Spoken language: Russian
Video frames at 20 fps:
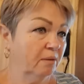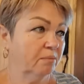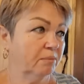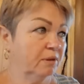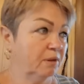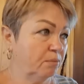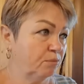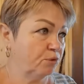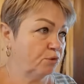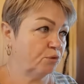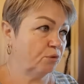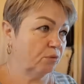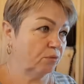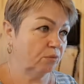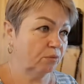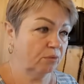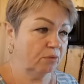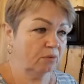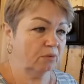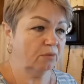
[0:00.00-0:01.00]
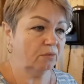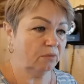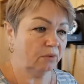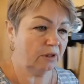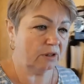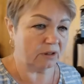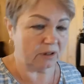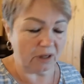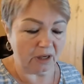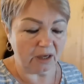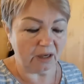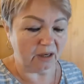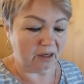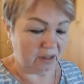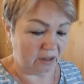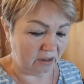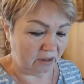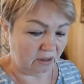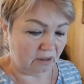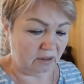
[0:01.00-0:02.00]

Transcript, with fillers: потому что, ну, не съели.